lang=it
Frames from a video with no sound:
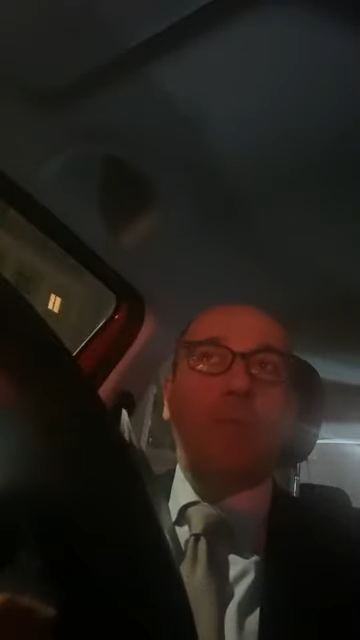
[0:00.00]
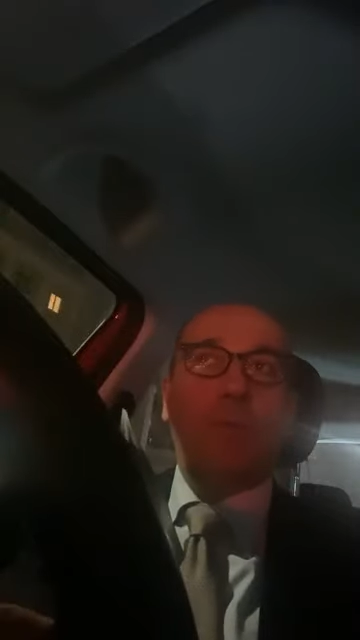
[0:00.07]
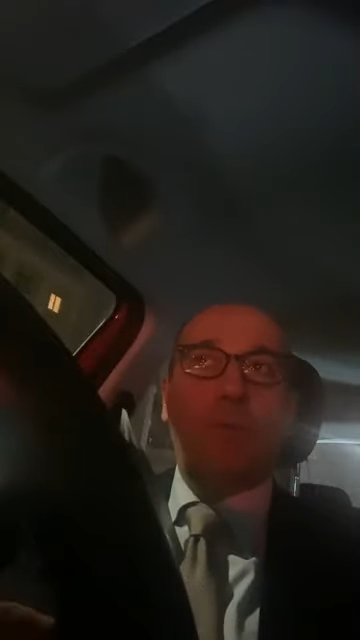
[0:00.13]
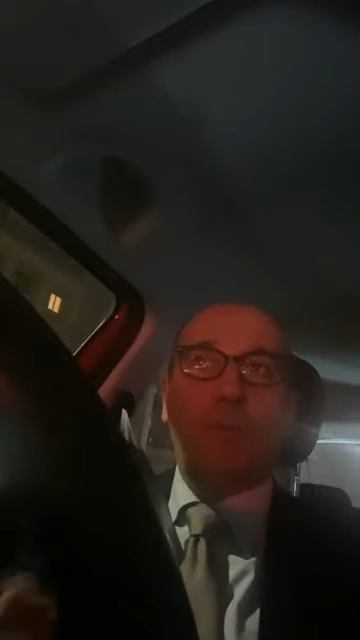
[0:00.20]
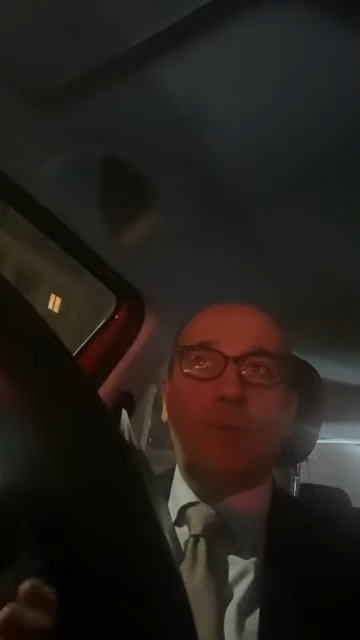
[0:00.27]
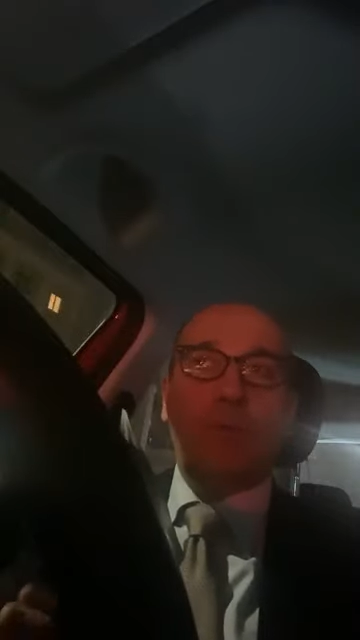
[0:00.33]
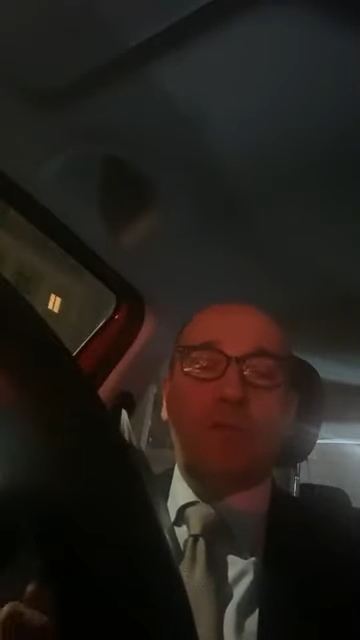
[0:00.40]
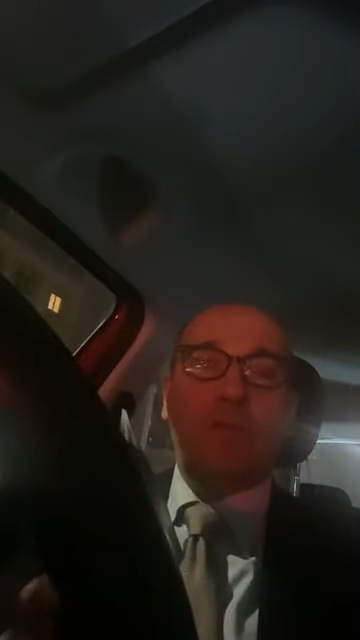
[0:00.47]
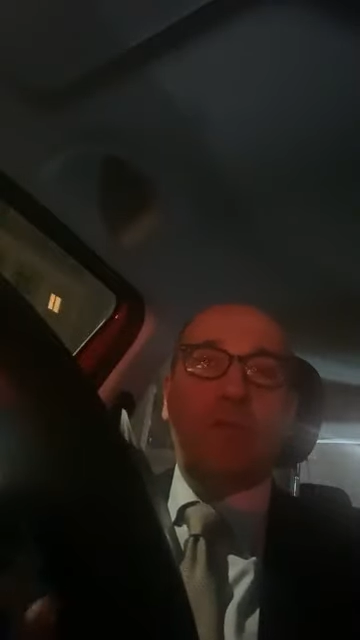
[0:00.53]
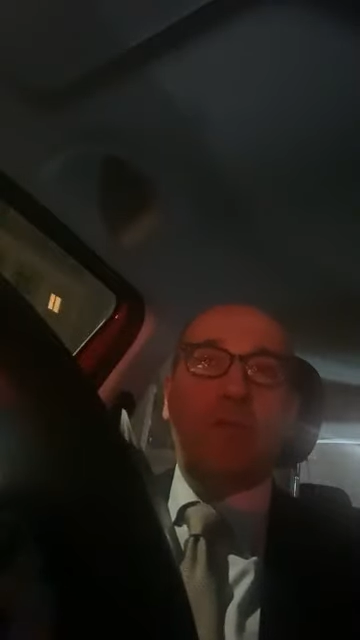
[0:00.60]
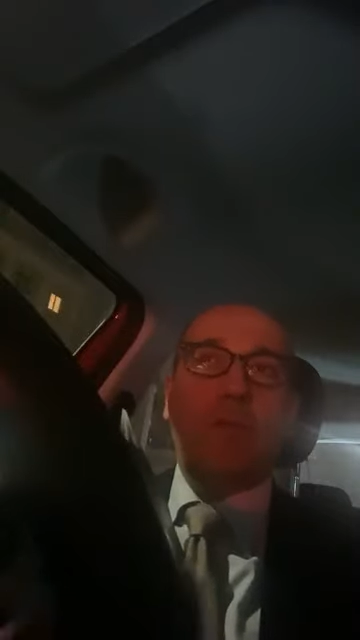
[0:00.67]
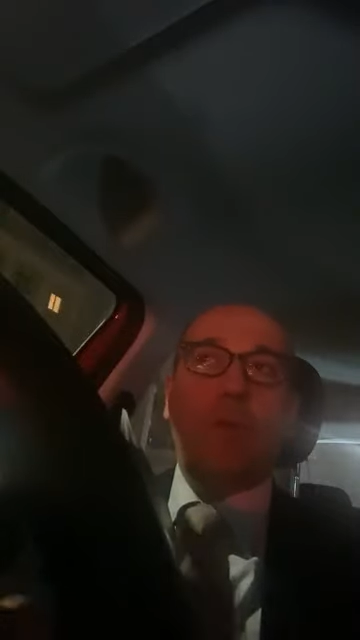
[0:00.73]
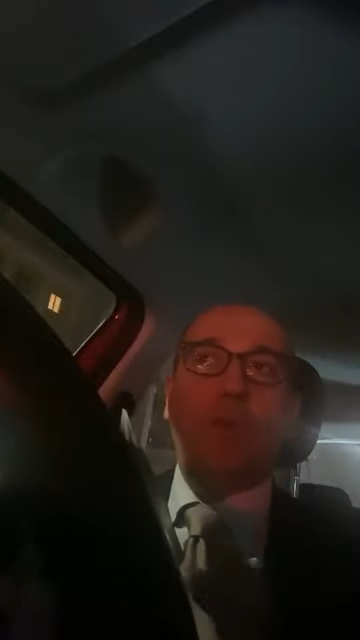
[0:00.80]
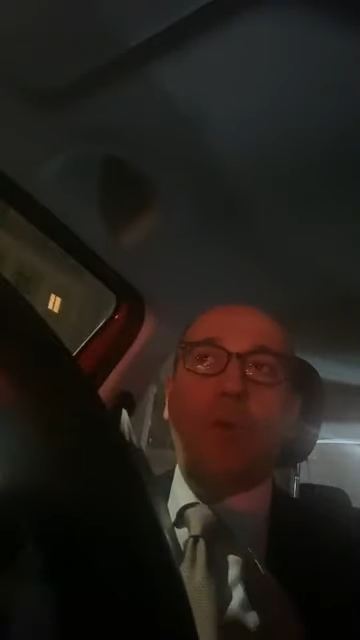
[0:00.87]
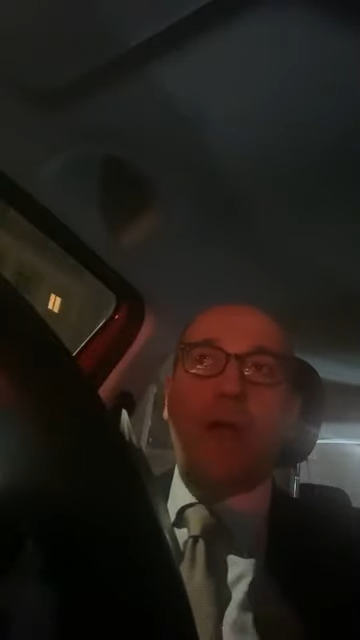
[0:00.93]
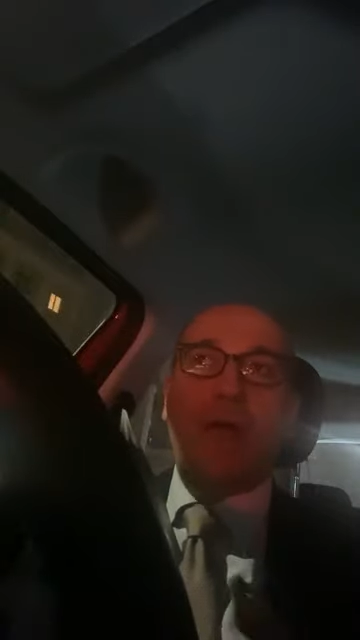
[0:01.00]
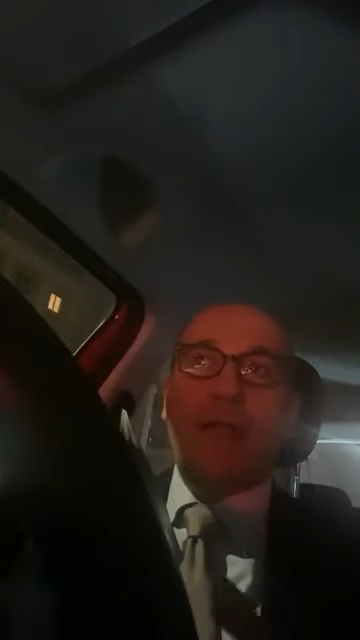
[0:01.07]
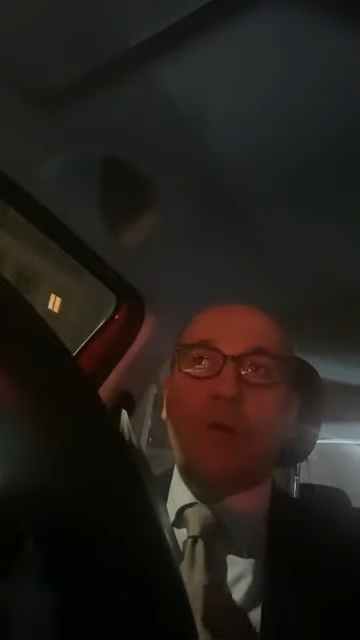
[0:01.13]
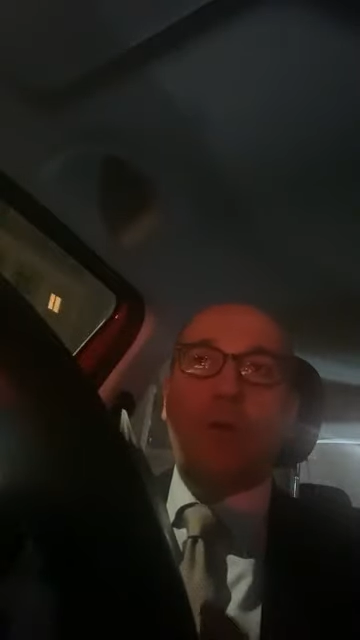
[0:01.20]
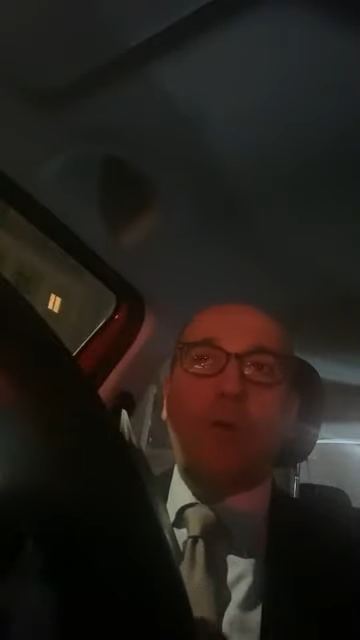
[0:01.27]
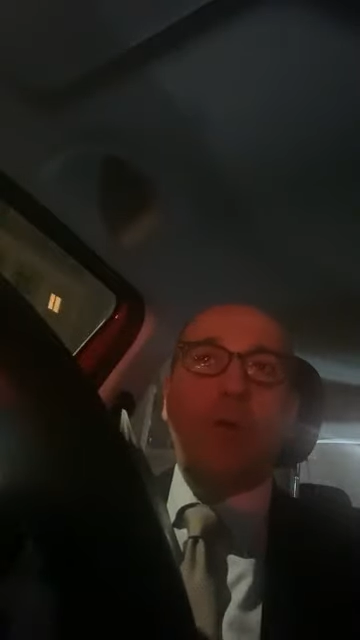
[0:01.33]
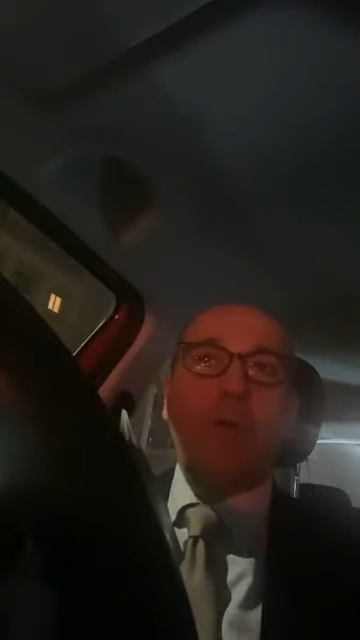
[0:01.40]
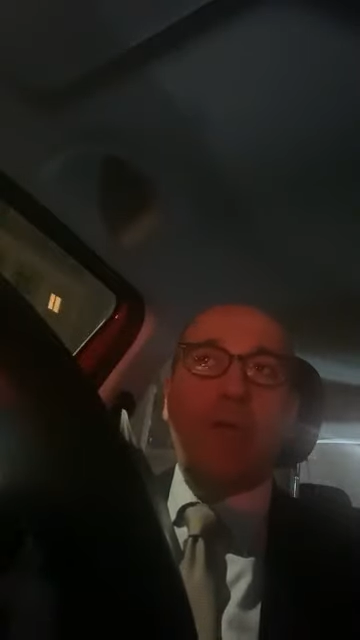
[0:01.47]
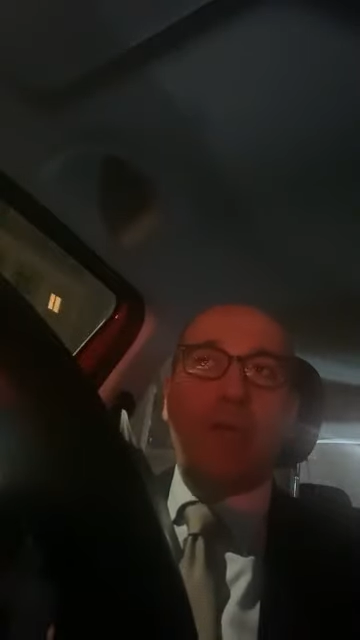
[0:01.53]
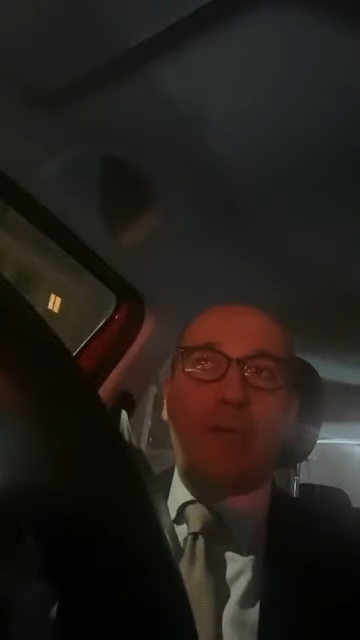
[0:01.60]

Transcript: proposti del quadro